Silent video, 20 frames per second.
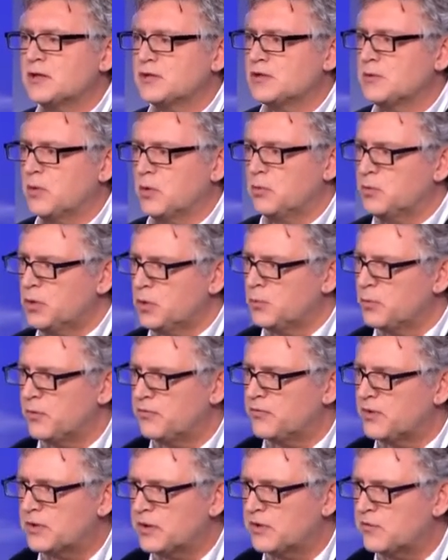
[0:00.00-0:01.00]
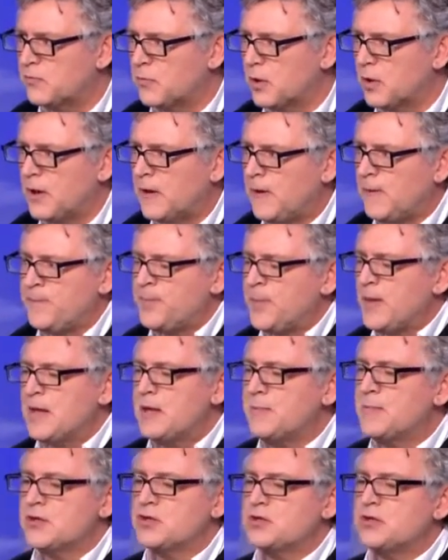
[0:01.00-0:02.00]
Je dis mais oui, on peut effectivement
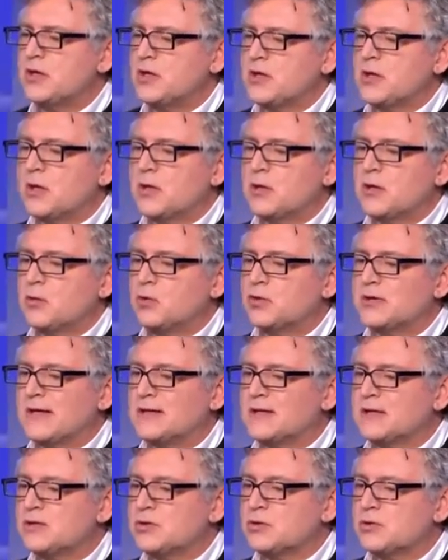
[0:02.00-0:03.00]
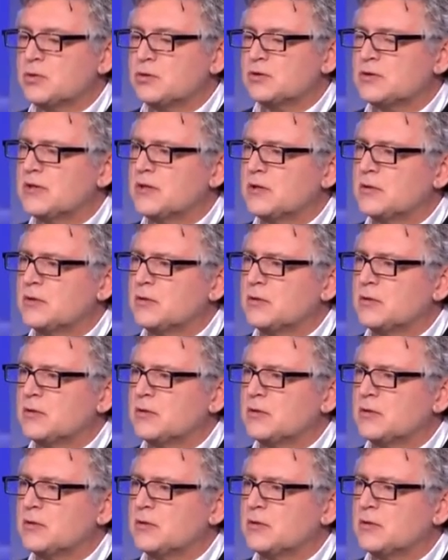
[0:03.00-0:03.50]
imaginer qu'il y a des contradictions dans cette,